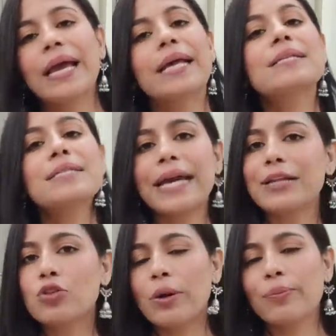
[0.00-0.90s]
एंड
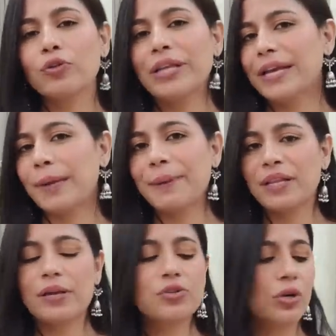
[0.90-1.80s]
स्टाइल तो आपको देख के
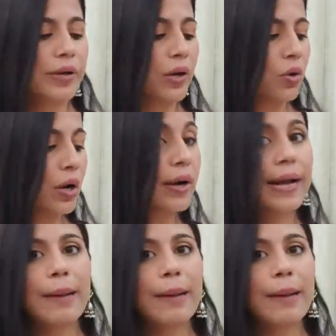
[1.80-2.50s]
पता ही चल गया होगा अगर